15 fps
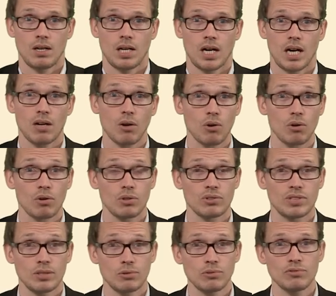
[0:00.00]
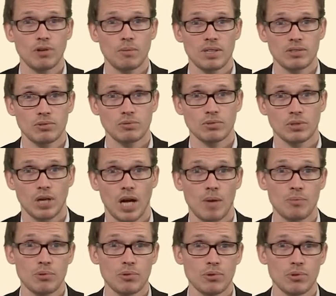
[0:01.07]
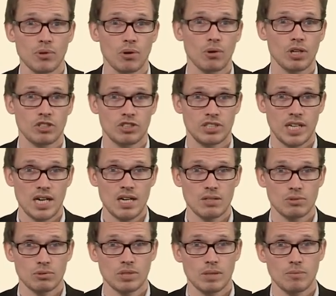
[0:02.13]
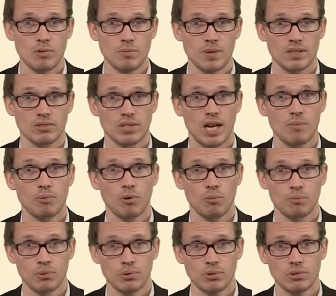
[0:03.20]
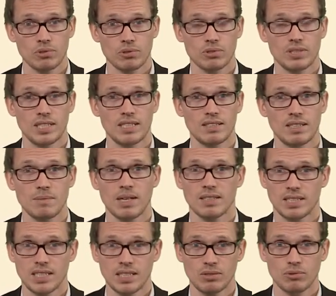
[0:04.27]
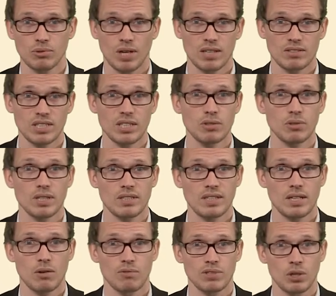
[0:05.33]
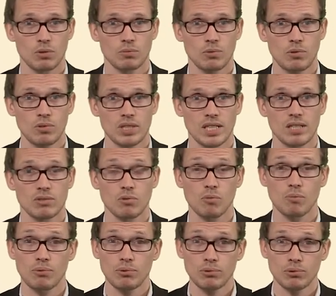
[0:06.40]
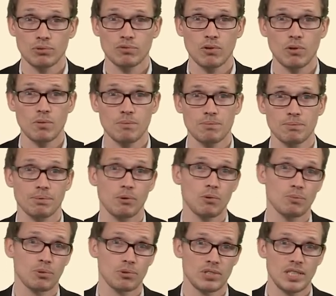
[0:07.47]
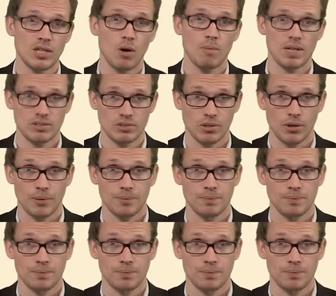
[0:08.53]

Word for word: Alors euh, c'est une formation euh, un peu originale, notamment parce qu'elle propose des thématiques sur la sécurité et l'environnement qui sont plus souvent proposées en master.